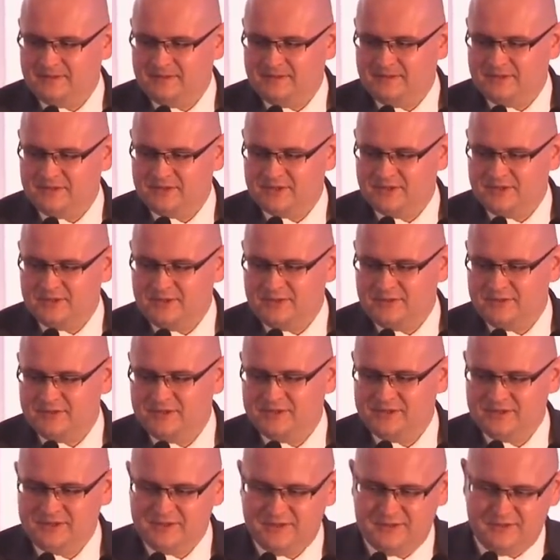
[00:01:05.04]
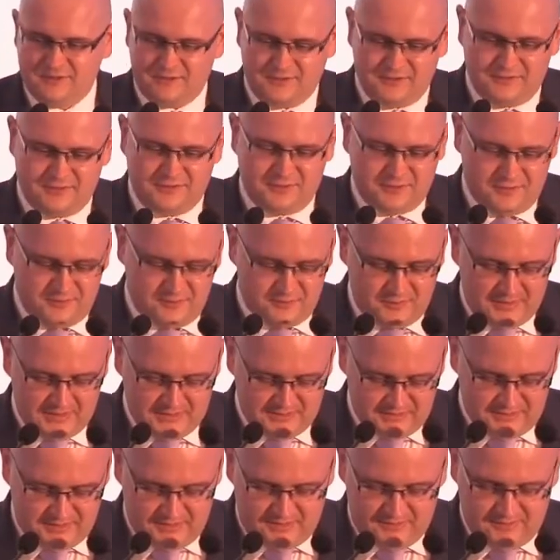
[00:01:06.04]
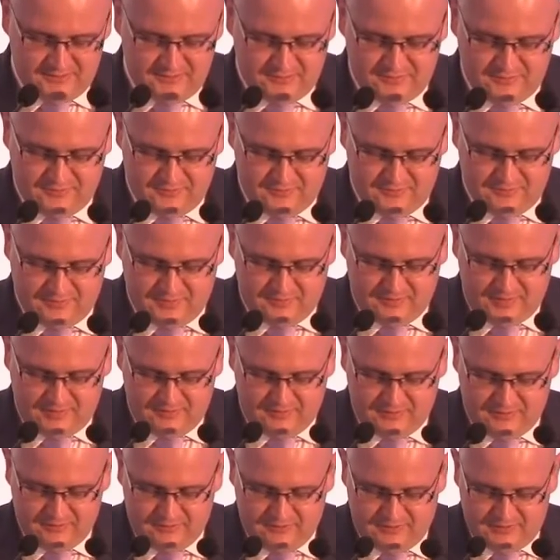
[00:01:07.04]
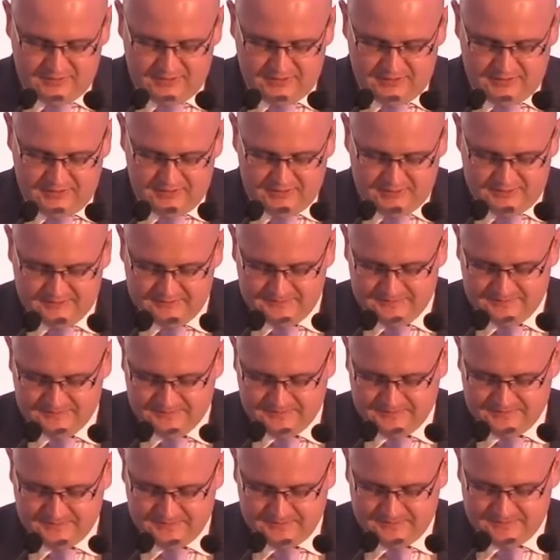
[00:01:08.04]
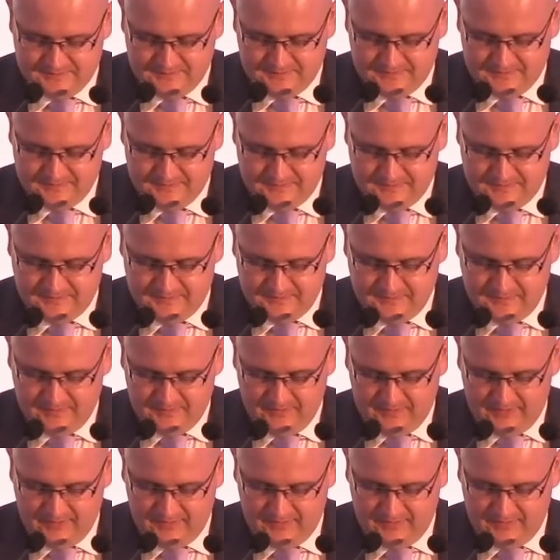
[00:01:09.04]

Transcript: Jeżeli chodzi jeszcze tylko o bazę, jaką my mamy tutaj na mm,